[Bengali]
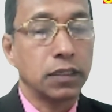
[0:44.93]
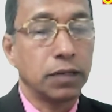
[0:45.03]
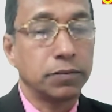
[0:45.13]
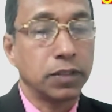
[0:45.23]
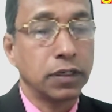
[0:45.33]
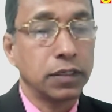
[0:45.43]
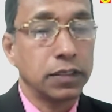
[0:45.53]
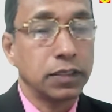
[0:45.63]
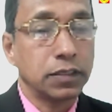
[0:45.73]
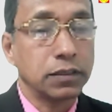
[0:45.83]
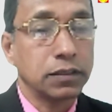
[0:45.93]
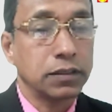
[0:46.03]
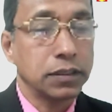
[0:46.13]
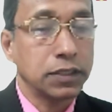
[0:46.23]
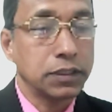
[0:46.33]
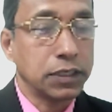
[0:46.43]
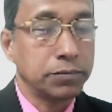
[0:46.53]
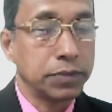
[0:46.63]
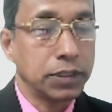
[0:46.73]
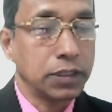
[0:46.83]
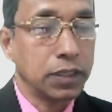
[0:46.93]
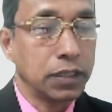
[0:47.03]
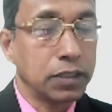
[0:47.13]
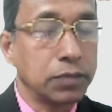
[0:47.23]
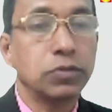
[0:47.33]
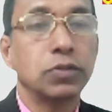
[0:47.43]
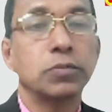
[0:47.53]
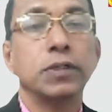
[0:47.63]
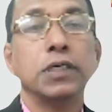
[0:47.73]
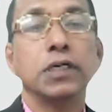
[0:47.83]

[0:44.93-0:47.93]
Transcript: আমরা এর সামনে আগাবো তবে